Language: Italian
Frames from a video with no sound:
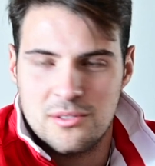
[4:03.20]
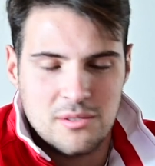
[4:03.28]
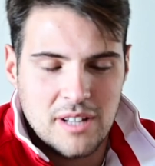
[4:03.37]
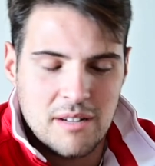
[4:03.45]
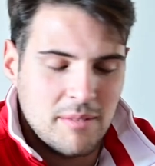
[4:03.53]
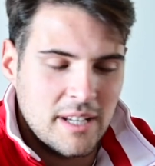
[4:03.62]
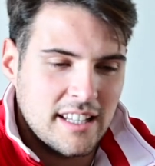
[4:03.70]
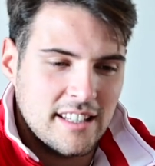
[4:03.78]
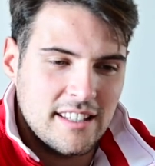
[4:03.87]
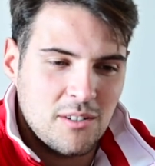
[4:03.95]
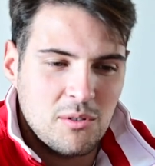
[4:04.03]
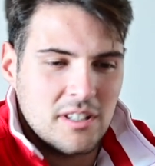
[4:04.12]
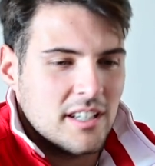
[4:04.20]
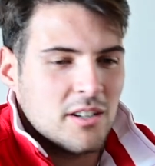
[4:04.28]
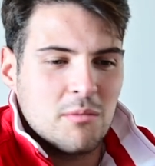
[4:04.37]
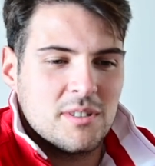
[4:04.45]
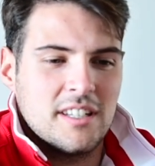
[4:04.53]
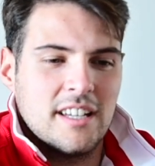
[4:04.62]
totalmente, quindi è
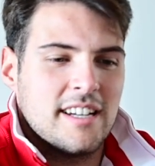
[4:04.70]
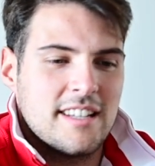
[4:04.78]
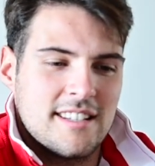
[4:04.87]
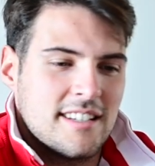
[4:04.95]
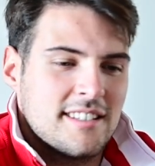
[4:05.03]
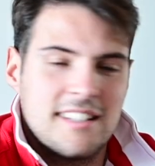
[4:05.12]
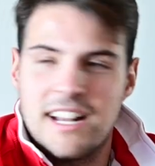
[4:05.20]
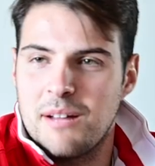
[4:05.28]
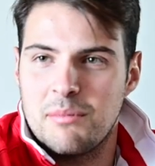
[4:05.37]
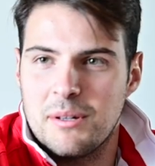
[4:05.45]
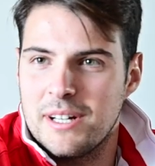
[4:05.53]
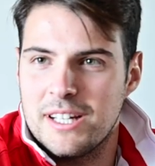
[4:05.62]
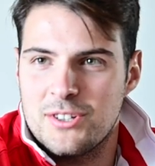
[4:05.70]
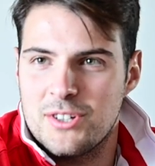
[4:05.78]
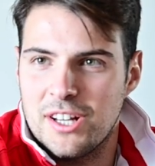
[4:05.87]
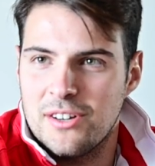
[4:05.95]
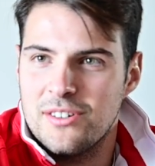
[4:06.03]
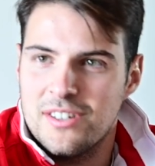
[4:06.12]
come se iniziasse dalla prima
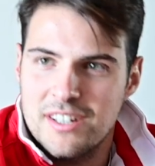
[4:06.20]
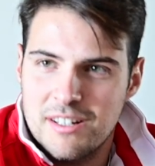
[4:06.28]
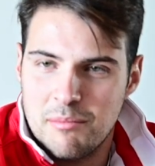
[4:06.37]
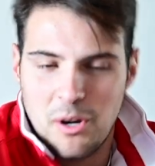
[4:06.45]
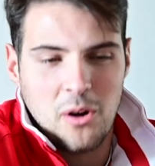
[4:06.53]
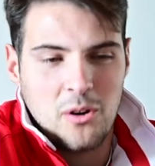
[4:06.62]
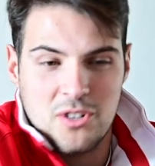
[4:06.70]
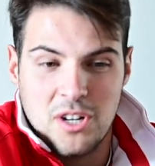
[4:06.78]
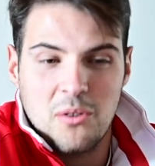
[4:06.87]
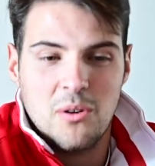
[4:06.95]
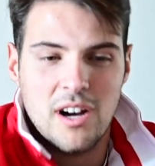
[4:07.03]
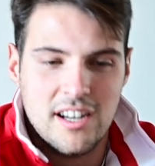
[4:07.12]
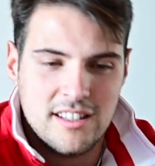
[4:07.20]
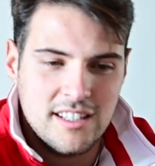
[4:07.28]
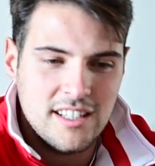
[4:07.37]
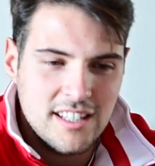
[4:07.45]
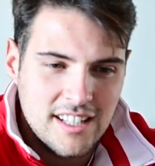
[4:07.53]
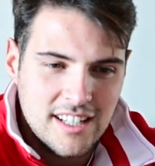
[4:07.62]
liceo, però ero già in
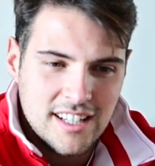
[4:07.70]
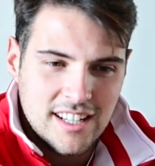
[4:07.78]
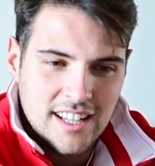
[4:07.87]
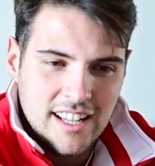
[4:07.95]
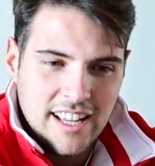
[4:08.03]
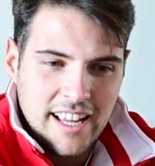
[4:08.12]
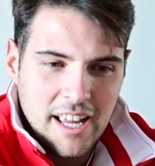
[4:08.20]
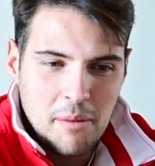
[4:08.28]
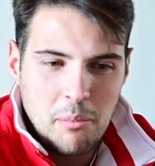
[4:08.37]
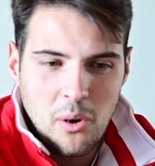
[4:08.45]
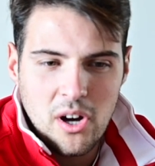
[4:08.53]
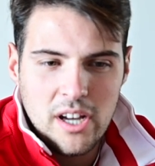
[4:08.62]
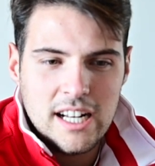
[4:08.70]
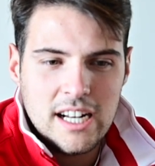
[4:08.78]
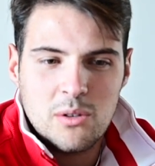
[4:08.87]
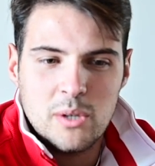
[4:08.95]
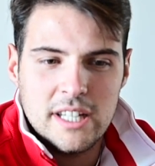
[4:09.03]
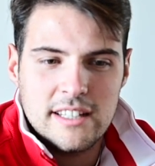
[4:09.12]
quarta. E poi
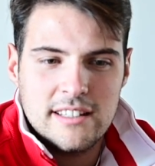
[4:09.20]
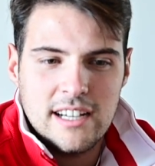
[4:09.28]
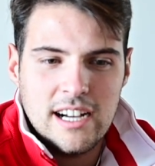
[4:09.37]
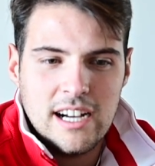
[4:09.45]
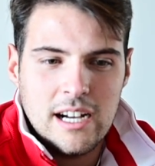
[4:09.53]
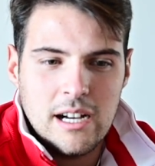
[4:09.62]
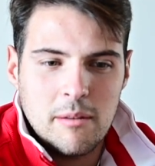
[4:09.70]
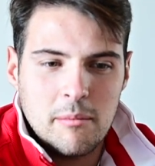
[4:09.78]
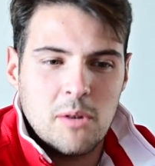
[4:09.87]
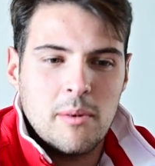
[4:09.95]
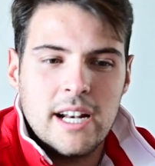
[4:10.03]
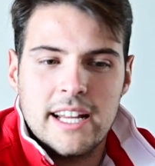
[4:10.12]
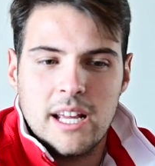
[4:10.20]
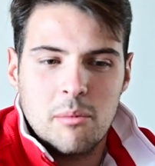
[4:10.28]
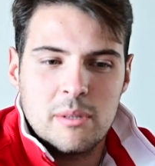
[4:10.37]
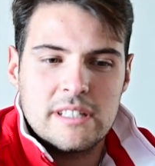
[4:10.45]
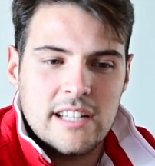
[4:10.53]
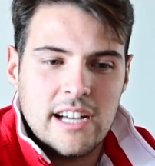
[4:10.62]
la quinta, meno male che a
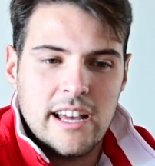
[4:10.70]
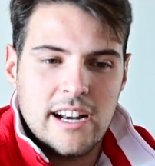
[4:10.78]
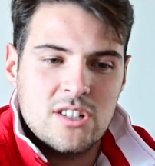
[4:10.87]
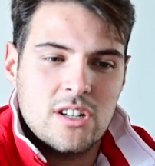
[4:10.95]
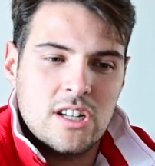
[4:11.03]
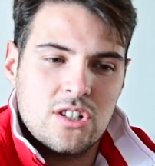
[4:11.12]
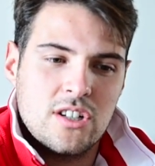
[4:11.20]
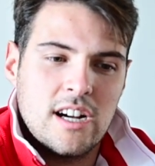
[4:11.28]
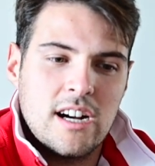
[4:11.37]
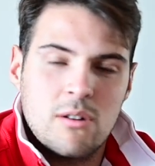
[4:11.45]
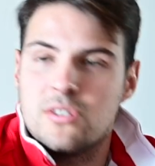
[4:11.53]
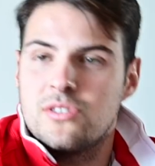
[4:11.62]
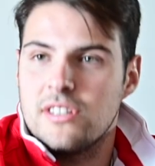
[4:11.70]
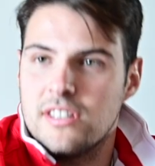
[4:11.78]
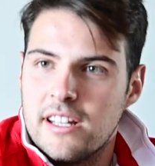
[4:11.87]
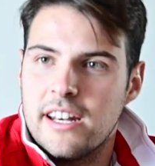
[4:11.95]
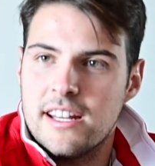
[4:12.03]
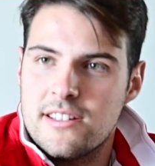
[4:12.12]
Pescara c'era già questo
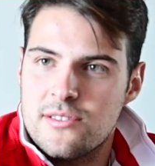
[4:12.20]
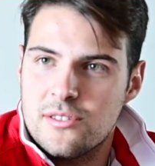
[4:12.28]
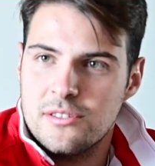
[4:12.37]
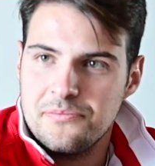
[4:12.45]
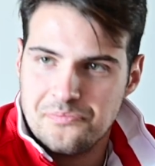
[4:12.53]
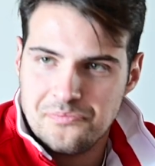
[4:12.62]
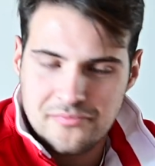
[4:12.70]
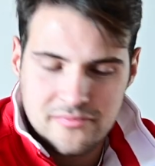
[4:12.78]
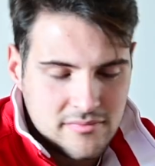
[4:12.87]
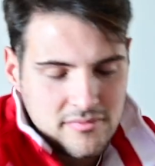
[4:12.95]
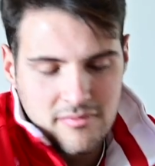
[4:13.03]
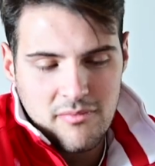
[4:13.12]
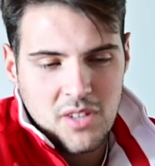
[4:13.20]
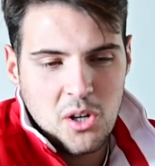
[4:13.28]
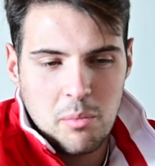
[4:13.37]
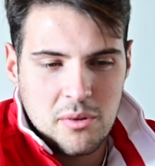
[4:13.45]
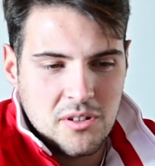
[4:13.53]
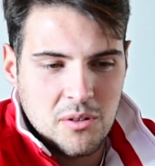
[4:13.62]
indirizzo e ho
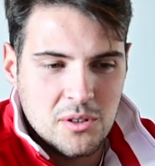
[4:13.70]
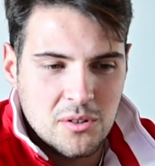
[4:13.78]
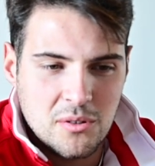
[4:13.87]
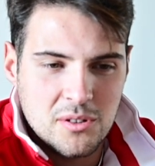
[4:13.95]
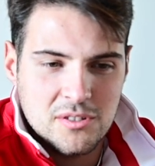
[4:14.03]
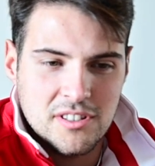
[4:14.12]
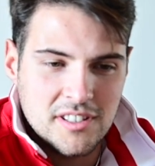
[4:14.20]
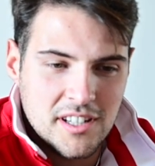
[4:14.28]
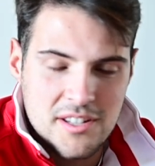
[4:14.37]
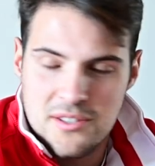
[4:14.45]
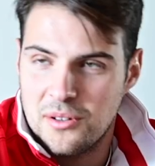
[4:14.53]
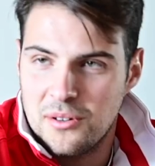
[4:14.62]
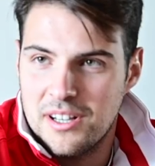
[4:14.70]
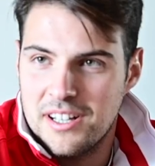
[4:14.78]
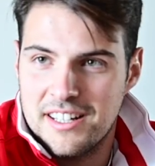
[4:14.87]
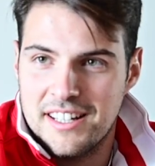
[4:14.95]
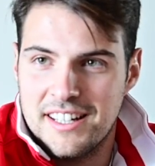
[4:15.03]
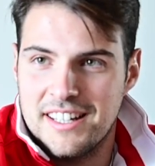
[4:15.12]
proseguito con questo indirizzo
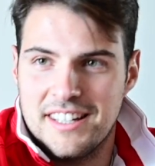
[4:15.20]
qua. E,